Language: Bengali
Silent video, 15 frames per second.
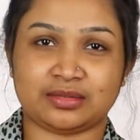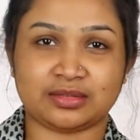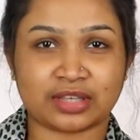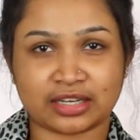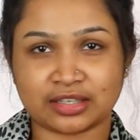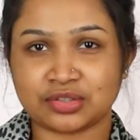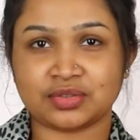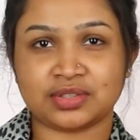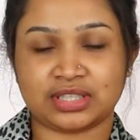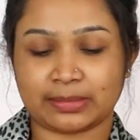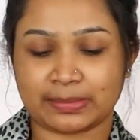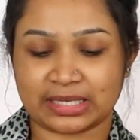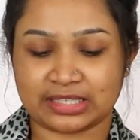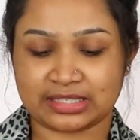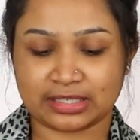স্যার কিছু দিতে
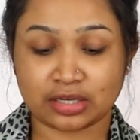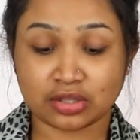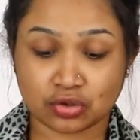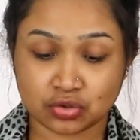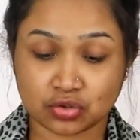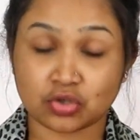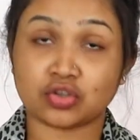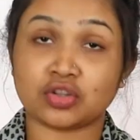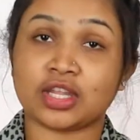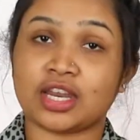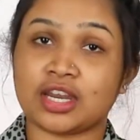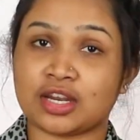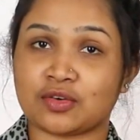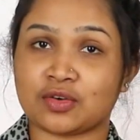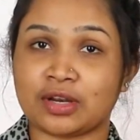পারতেছি না তো চলুন
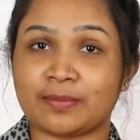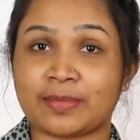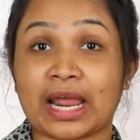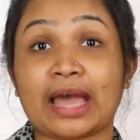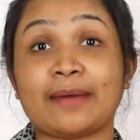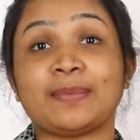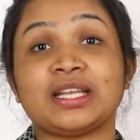দেরি না করে ব্রা